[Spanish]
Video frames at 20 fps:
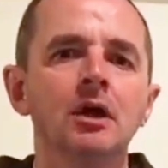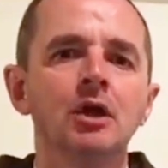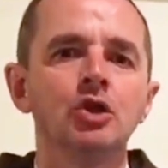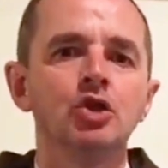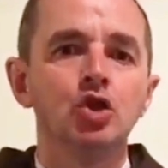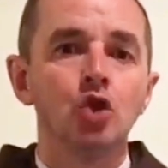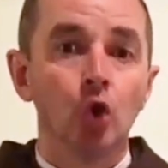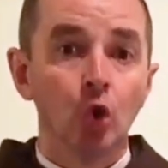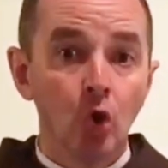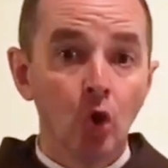
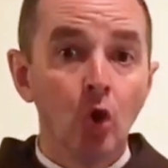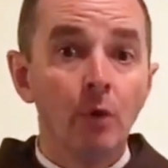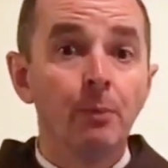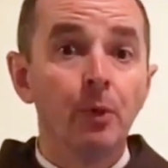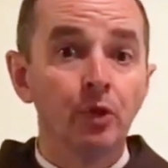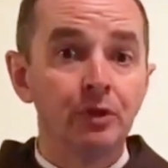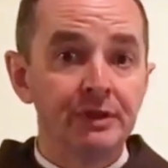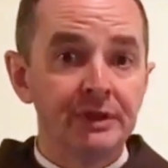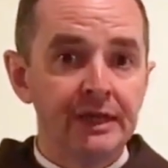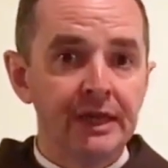yo luego
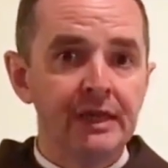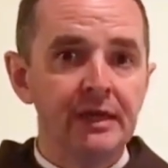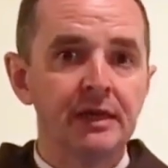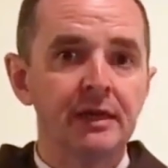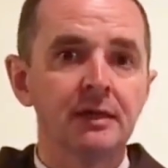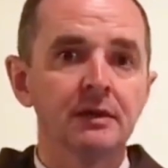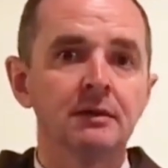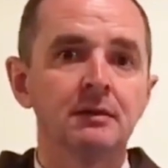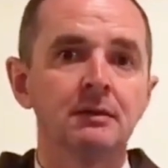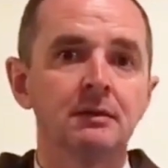pondría
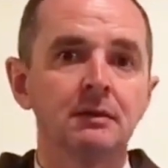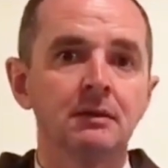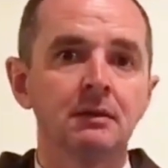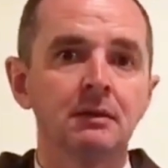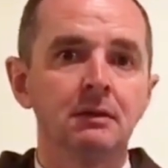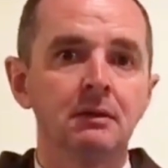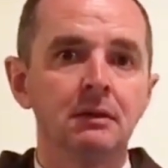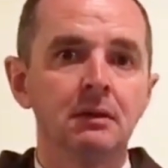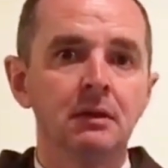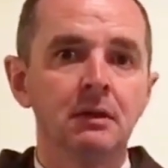
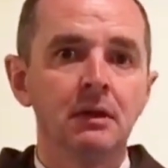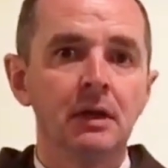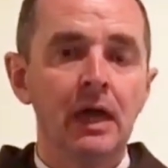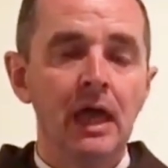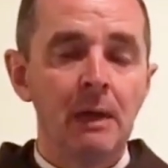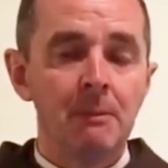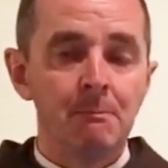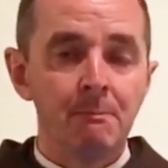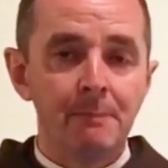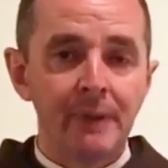
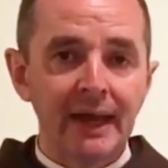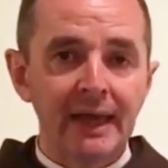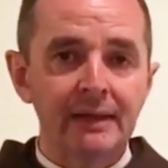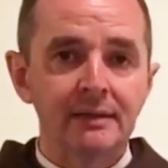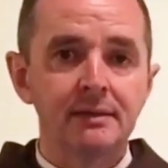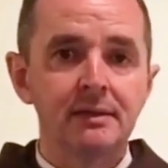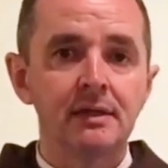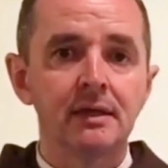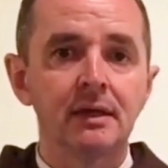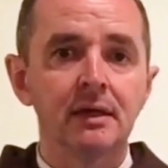en
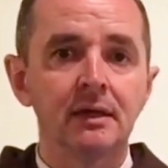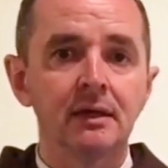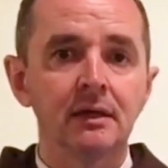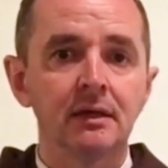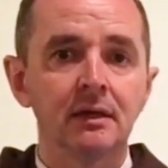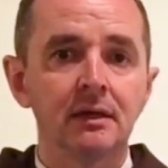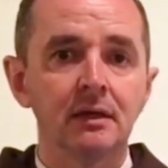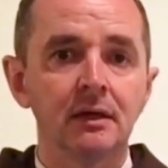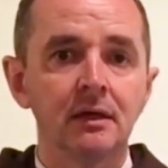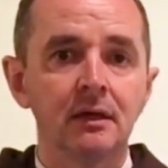práctica
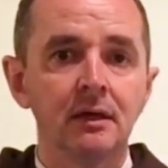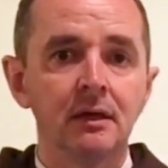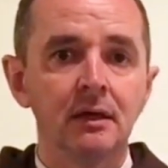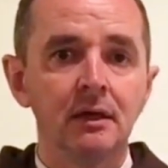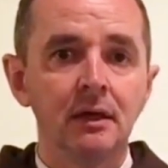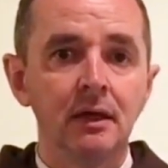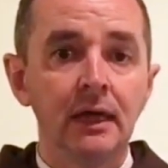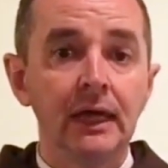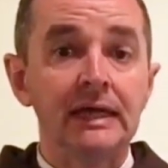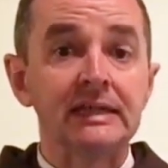
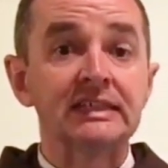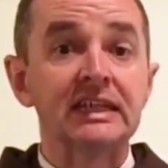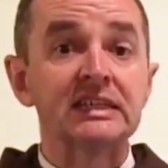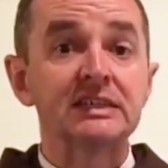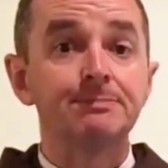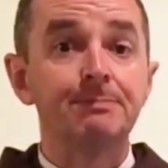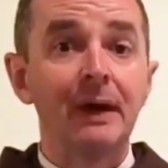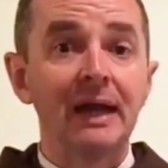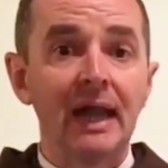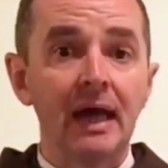esas
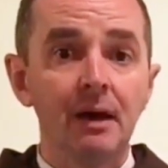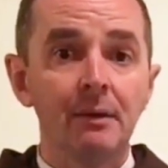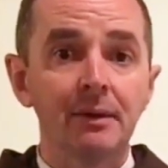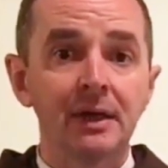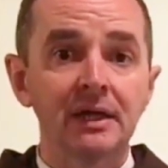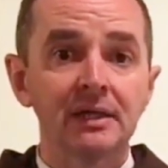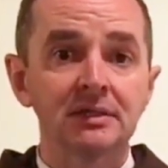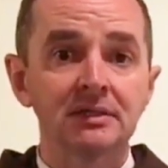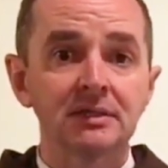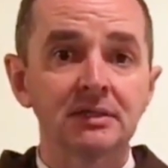
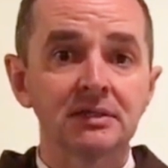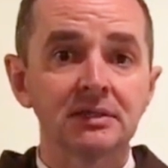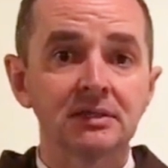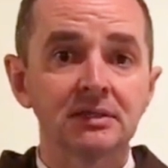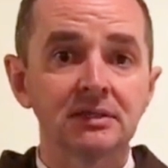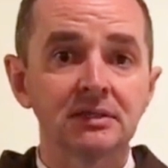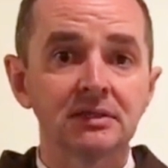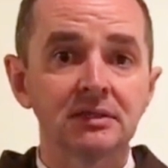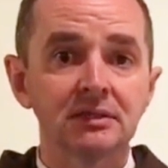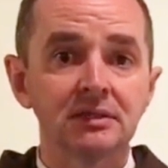palabras
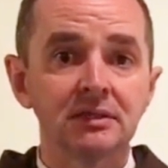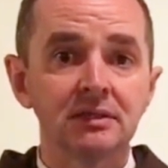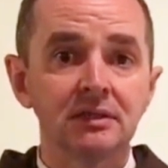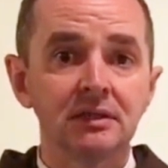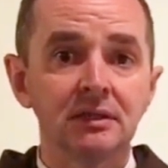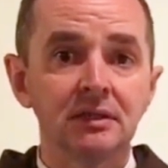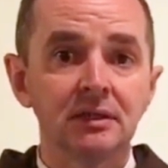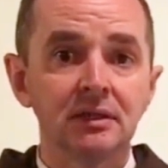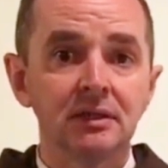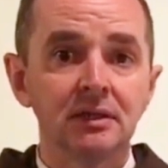
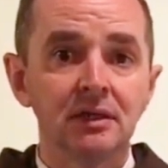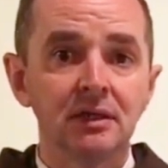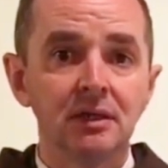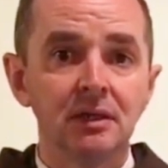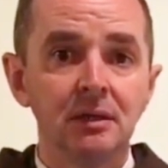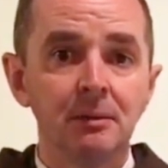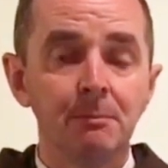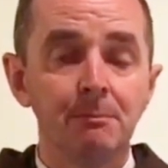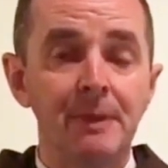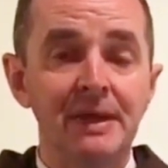
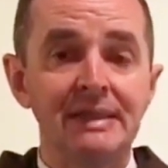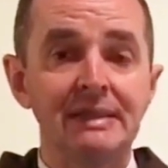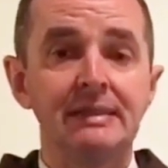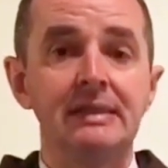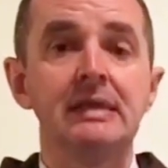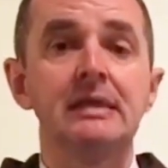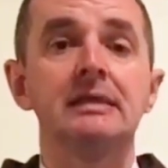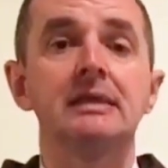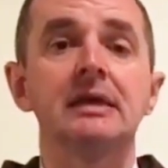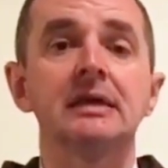
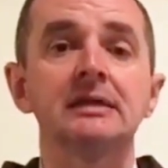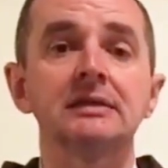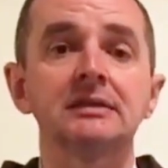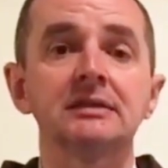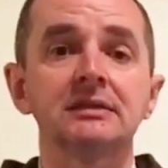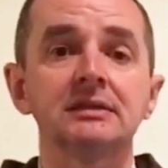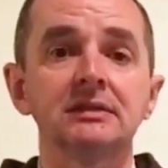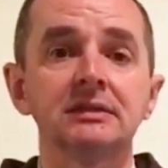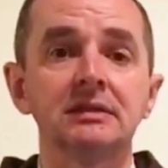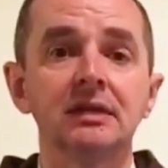
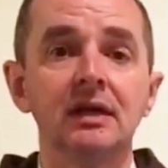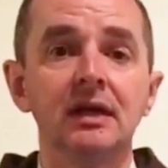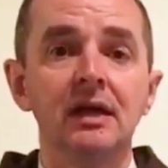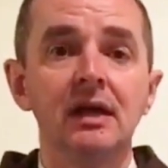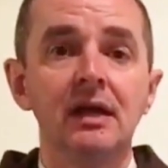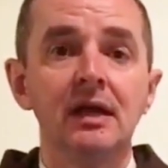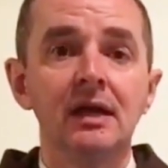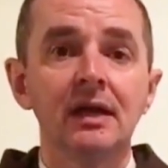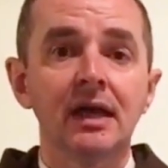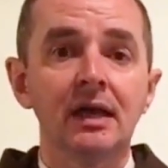benditas
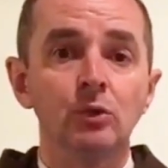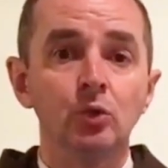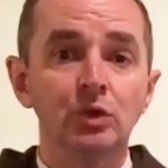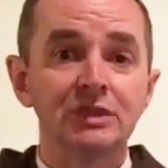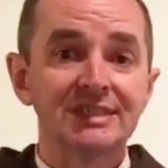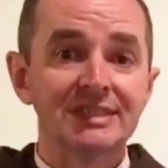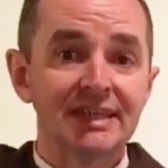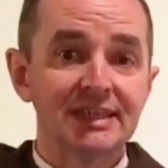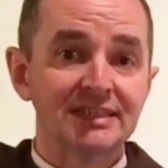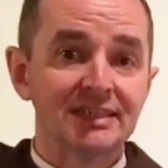que
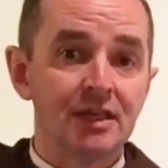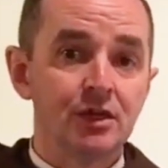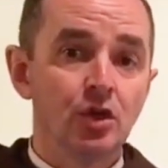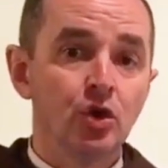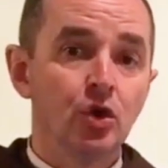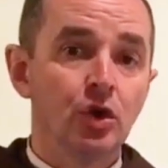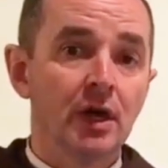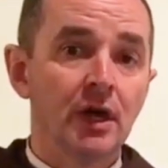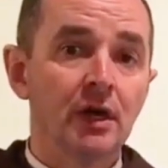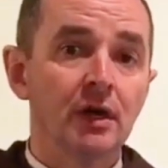Nuestra
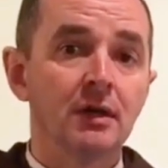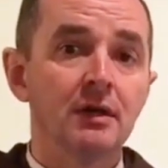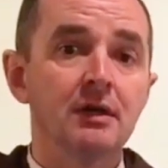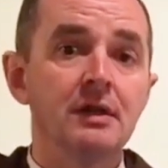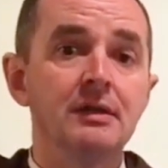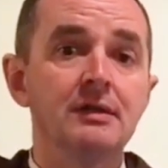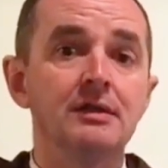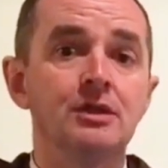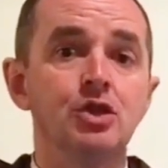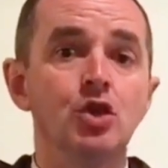Señora
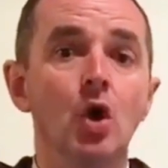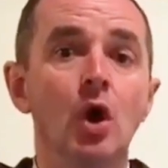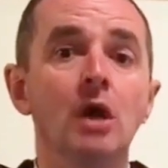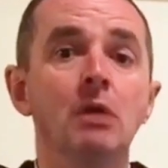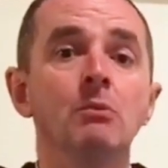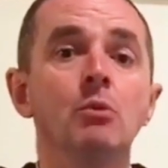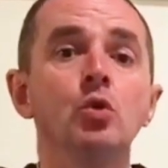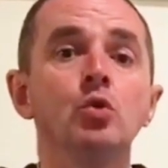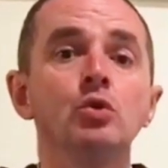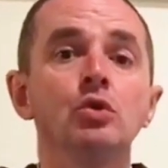dio al
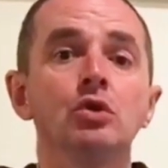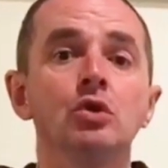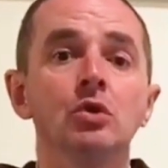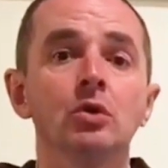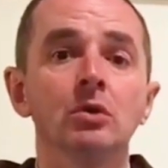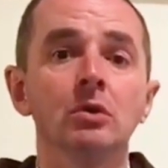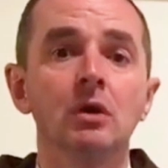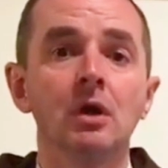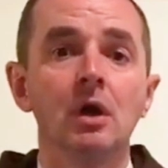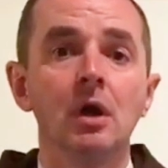mundo
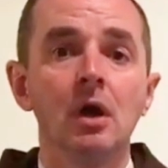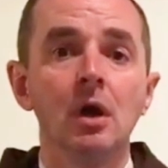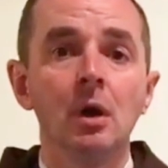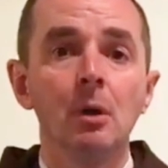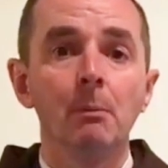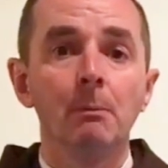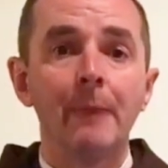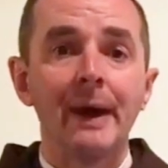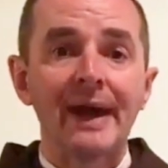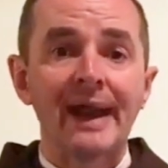
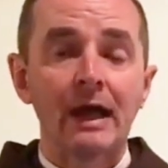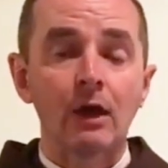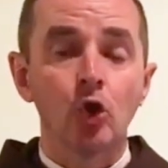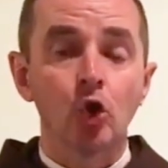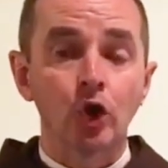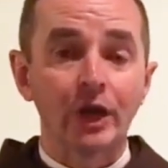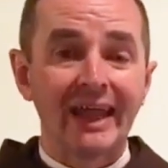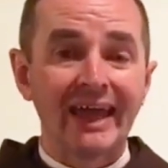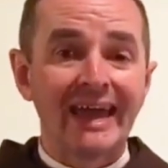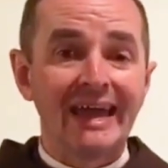para
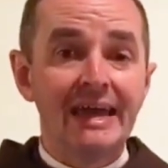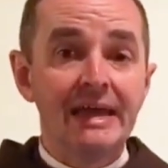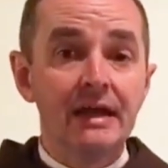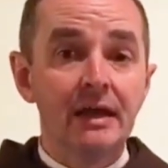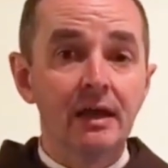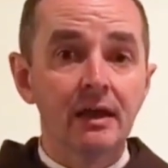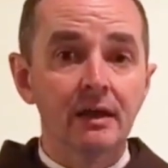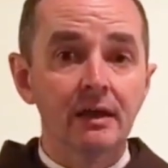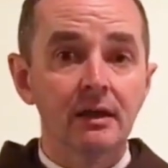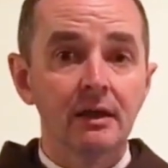
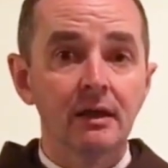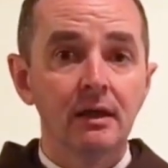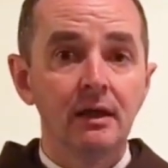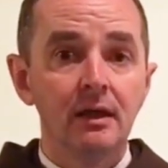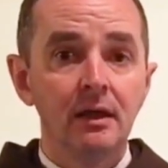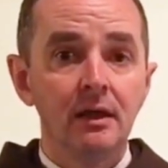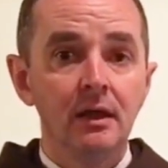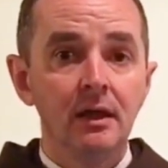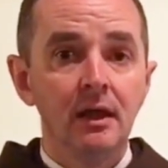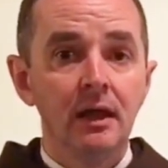corregir
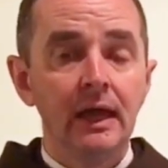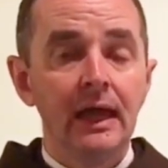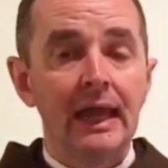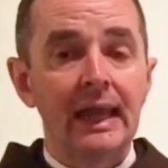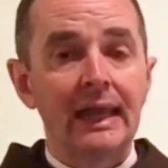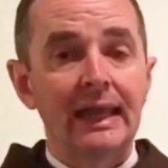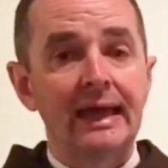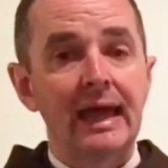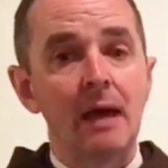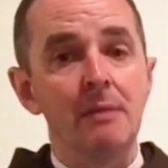
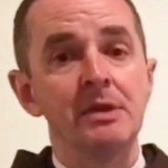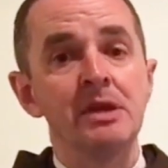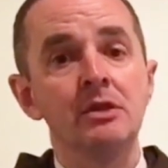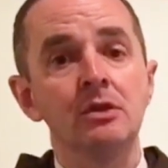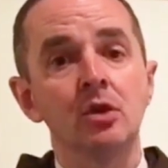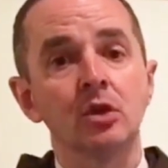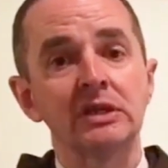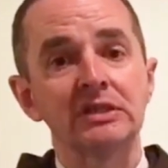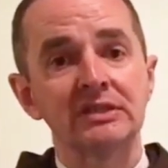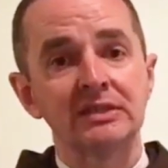el camino
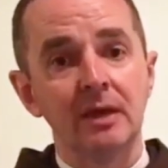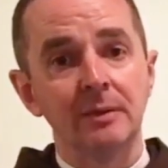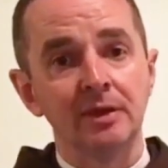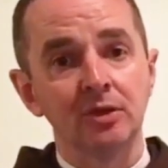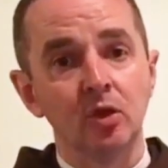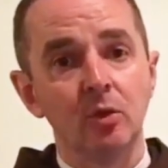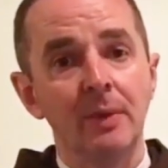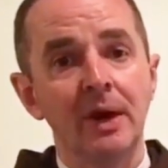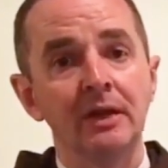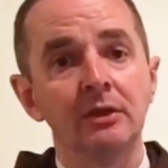que estaba
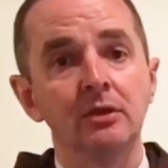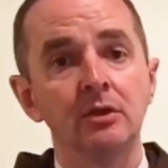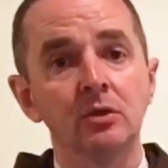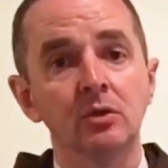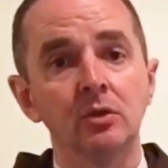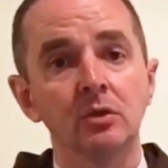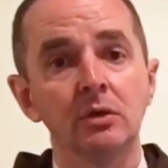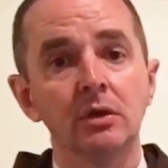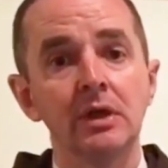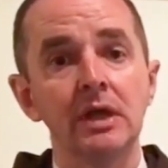tomando
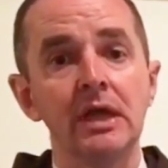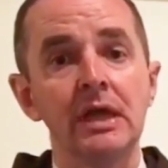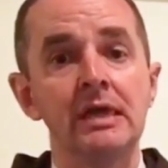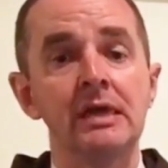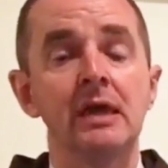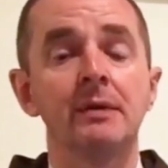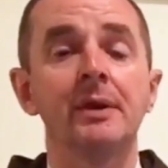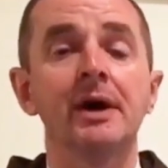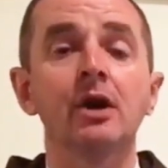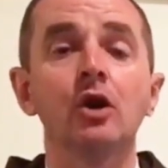y
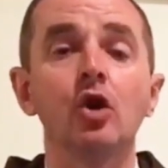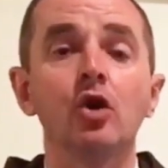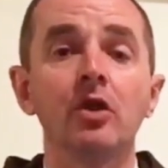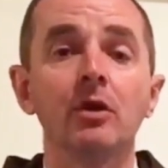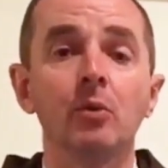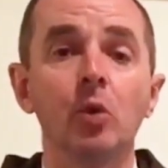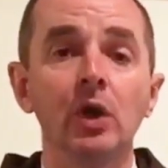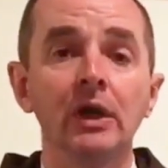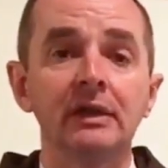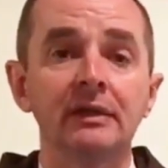llevarlo de
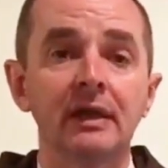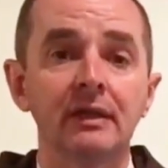vuelta